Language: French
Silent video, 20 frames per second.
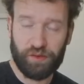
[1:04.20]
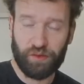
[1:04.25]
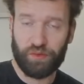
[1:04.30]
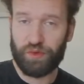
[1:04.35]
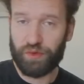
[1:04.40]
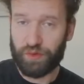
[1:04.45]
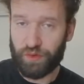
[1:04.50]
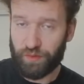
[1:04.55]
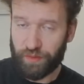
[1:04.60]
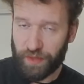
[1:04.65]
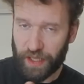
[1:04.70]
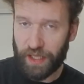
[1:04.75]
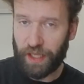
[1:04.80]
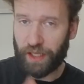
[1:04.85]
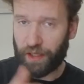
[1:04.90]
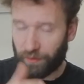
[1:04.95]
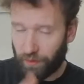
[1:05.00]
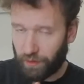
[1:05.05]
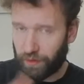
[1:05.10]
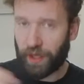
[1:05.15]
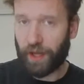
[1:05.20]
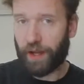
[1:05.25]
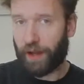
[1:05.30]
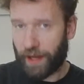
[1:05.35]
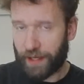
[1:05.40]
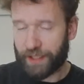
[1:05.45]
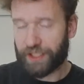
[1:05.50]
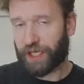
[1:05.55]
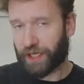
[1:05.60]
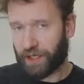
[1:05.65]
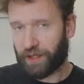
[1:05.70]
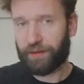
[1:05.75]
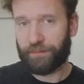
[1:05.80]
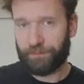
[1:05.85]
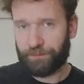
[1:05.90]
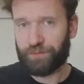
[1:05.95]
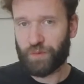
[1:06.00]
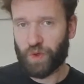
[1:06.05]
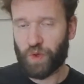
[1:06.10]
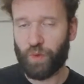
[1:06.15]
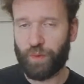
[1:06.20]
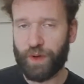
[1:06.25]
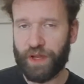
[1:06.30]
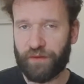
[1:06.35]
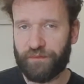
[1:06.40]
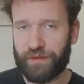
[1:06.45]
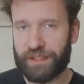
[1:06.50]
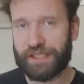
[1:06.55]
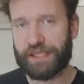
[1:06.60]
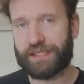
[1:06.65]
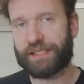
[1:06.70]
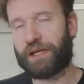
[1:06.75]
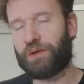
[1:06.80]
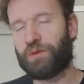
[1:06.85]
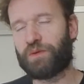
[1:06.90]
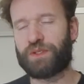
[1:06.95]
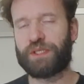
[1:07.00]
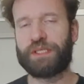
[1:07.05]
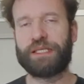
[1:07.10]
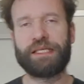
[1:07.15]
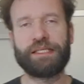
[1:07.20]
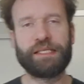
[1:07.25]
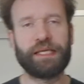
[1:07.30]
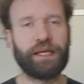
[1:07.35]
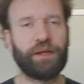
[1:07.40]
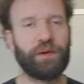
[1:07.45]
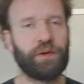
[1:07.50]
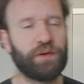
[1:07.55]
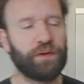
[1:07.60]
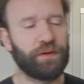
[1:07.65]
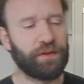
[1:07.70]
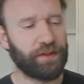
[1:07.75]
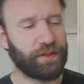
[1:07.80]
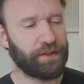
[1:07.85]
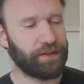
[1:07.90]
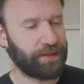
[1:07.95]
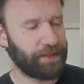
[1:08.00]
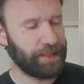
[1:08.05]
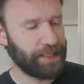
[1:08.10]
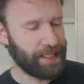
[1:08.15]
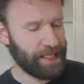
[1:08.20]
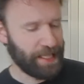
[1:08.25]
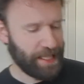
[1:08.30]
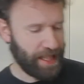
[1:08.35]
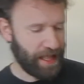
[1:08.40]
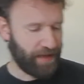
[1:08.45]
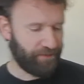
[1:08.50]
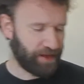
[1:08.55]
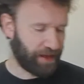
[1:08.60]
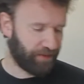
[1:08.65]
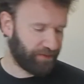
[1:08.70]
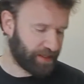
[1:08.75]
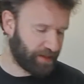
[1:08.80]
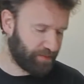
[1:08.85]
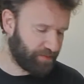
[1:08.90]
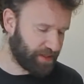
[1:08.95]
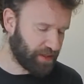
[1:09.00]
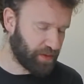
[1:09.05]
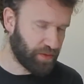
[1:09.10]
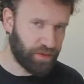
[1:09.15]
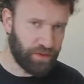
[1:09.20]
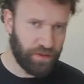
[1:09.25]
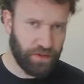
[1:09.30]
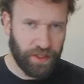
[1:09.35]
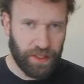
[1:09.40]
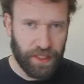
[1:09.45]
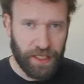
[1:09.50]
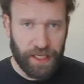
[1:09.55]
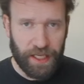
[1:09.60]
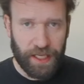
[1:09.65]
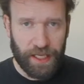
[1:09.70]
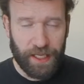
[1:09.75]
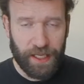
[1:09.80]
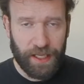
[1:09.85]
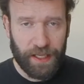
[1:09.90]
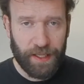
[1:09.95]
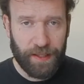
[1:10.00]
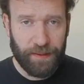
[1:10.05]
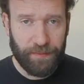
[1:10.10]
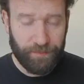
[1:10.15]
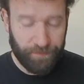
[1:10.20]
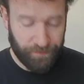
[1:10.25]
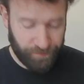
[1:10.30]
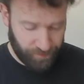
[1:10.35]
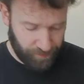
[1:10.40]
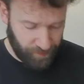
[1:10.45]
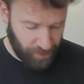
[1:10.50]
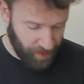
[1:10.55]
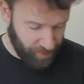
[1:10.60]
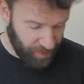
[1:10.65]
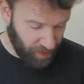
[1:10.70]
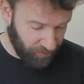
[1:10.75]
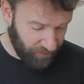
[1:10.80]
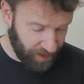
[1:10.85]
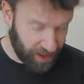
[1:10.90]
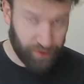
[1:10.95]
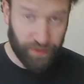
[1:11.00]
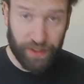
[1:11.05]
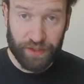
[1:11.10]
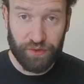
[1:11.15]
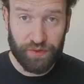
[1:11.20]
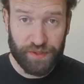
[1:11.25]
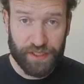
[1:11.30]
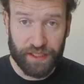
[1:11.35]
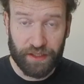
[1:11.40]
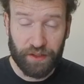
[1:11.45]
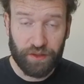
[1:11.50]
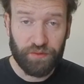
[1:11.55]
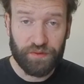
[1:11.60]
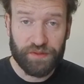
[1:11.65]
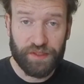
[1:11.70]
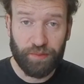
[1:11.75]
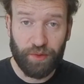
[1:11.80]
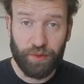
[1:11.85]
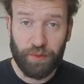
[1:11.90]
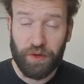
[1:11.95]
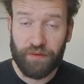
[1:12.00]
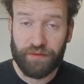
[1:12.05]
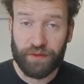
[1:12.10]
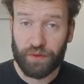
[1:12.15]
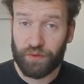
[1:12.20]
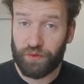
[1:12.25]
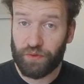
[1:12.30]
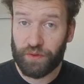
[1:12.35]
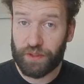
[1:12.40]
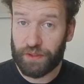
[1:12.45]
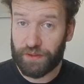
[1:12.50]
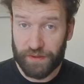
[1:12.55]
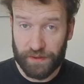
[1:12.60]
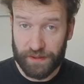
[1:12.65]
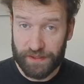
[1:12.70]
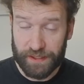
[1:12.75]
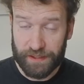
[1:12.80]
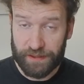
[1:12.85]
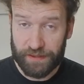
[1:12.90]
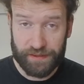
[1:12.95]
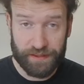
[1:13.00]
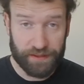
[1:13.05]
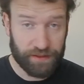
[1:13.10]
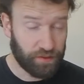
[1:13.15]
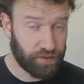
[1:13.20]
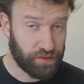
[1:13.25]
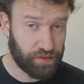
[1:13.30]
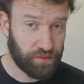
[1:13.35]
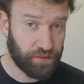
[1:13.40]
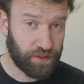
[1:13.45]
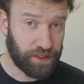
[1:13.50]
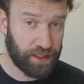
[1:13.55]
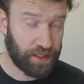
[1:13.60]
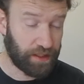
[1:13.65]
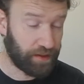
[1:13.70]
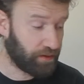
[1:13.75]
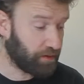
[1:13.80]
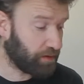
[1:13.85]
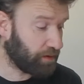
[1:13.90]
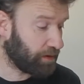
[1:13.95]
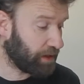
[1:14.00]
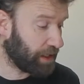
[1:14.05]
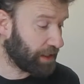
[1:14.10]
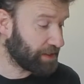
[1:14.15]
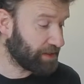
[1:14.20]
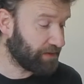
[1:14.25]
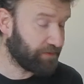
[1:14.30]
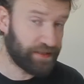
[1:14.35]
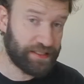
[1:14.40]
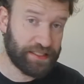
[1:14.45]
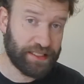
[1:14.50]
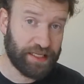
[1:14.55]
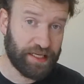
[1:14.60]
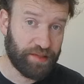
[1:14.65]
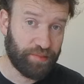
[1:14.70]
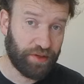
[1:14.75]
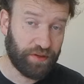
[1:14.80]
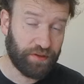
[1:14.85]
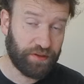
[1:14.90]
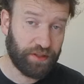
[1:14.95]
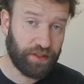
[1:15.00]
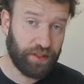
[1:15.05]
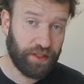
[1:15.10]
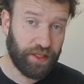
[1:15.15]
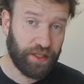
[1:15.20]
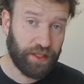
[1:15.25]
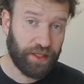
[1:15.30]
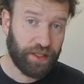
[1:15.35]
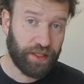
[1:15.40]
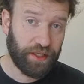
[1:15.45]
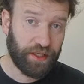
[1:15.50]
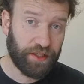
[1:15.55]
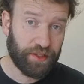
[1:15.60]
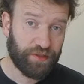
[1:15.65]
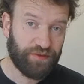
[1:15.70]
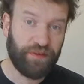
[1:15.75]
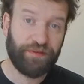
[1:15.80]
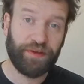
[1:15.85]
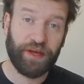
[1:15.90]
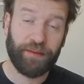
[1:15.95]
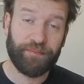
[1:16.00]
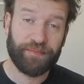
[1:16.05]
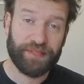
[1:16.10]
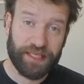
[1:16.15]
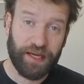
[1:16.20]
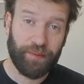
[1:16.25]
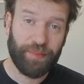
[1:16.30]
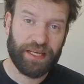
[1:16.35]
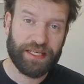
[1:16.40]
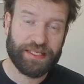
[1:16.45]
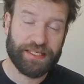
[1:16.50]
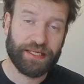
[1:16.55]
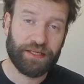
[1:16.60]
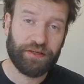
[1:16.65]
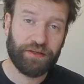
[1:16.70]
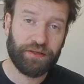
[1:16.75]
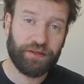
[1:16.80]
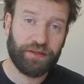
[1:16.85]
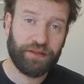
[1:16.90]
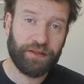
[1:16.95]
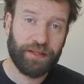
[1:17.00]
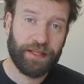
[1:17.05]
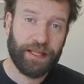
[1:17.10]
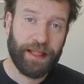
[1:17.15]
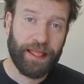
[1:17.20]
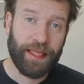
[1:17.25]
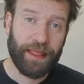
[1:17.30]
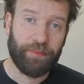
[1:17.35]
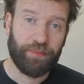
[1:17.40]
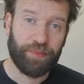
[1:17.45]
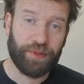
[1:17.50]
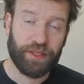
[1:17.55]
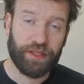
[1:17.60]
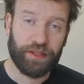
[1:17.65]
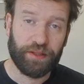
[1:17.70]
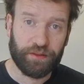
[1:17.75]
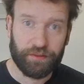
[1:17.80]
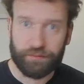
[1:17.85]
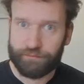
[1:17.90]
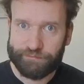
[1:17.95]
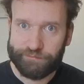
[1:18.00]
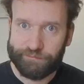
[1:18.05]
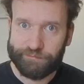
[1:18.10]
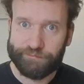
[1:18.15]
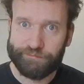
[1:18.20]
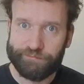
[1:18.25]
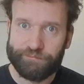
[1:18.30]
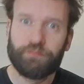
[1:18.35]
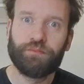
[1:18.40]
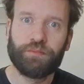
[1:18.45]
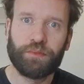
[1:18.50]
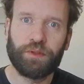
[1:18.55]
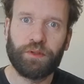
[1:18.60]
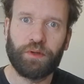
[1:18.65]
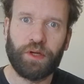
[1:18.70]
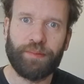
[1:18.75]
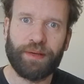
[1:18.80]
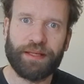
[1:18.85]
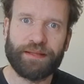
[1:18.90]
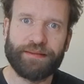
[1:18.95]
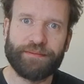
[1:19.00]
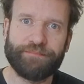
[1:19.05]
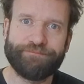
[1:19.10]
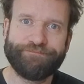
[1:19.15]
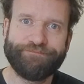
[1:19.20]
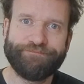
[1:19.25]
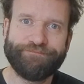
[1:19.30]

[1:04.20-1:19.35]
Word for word: sorte du chou. Et donc, à chaque couplet en fait ça se rallonge. C'est assez rigolo euh, à faire avec des petits loulous. Euh, mais on va la jouer à deux accords tout simplement avec le Do et le Sol 7. C'est une chanson qui est euh, assez facile à apprendre. je vais faire un petit rappel des accords et puis on est parti.